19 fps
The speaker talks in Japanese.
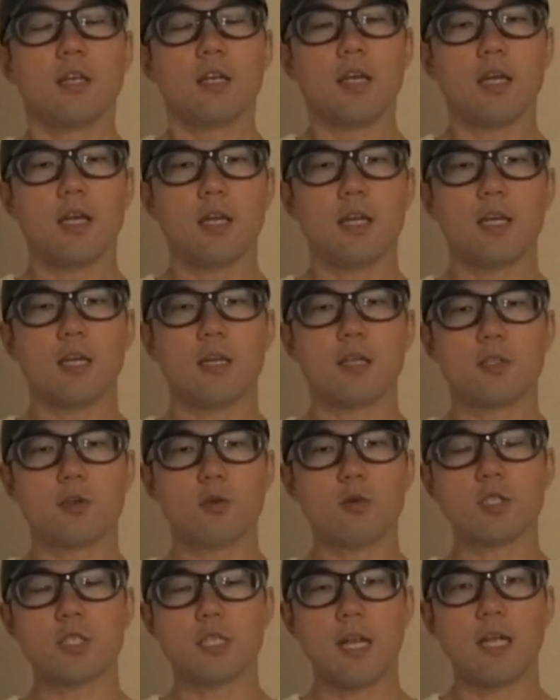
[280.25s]
えー、
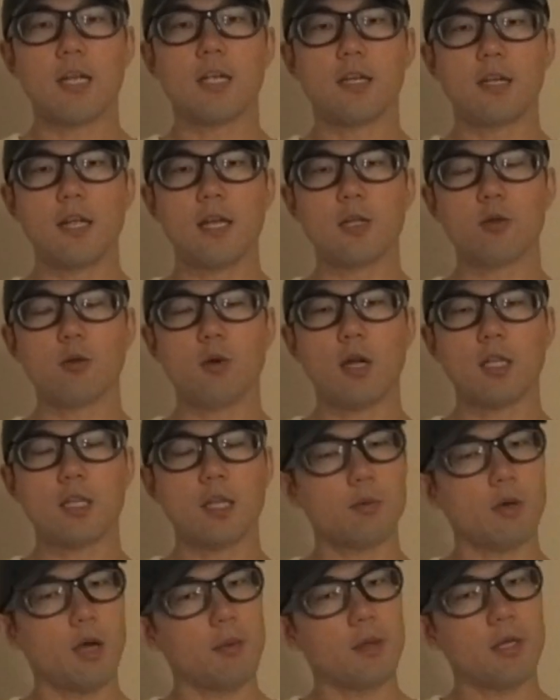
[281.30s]
少しねレートが
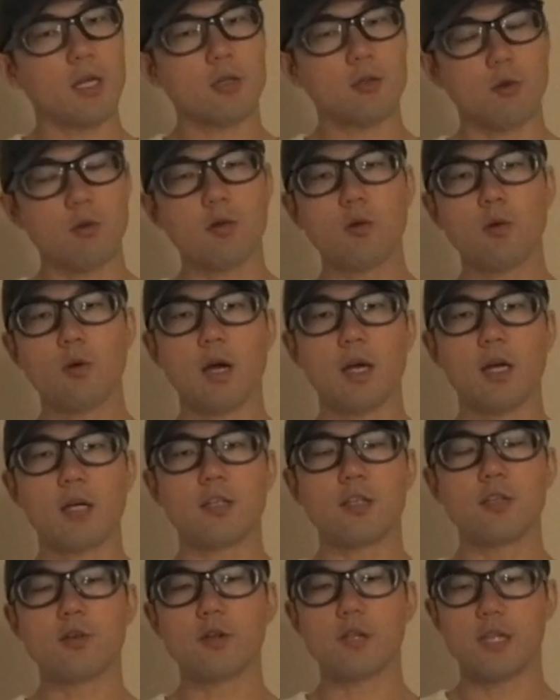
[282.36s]
多分アメリカドルの方が
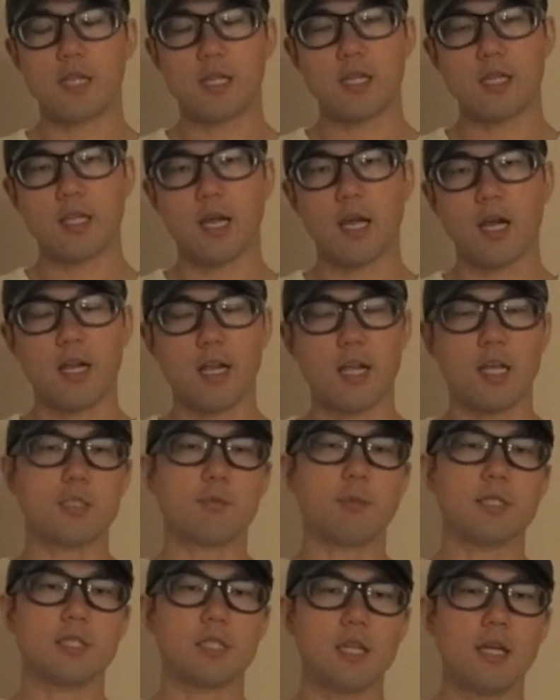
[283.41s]
有利な気が
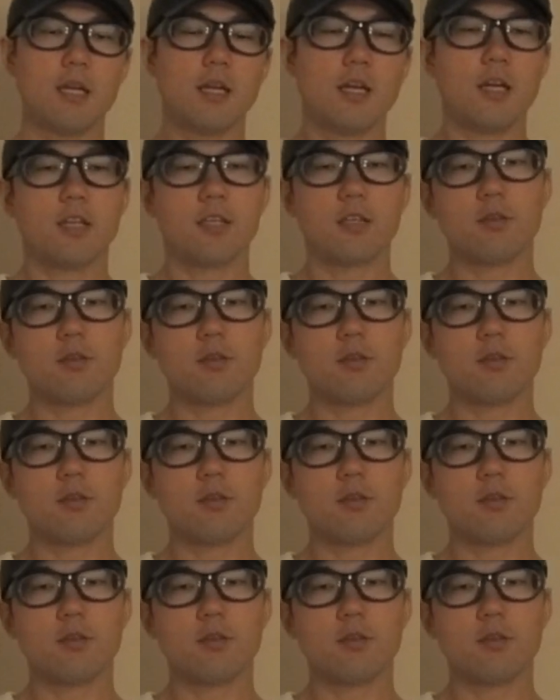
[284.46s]
しますね